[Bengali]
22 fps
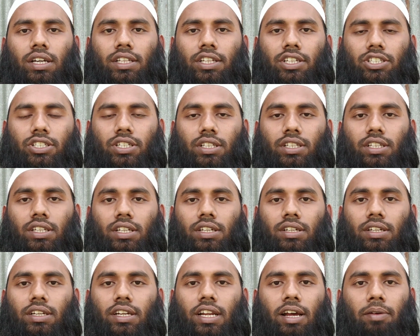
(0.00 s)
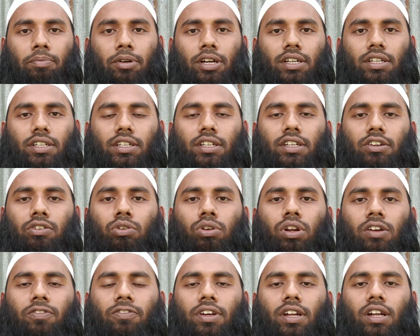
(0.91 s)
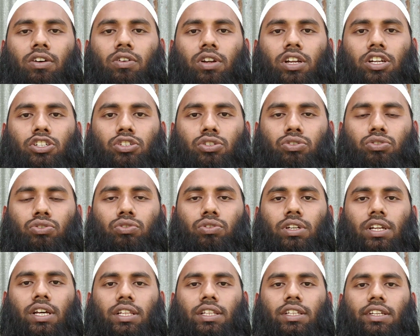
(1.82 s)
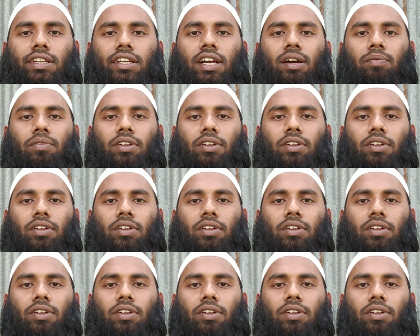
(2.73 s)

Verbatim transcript: এদিক সেদিক না পাঠিয়ে ঘোরাফেরা করার সুযোগ না দিয়ে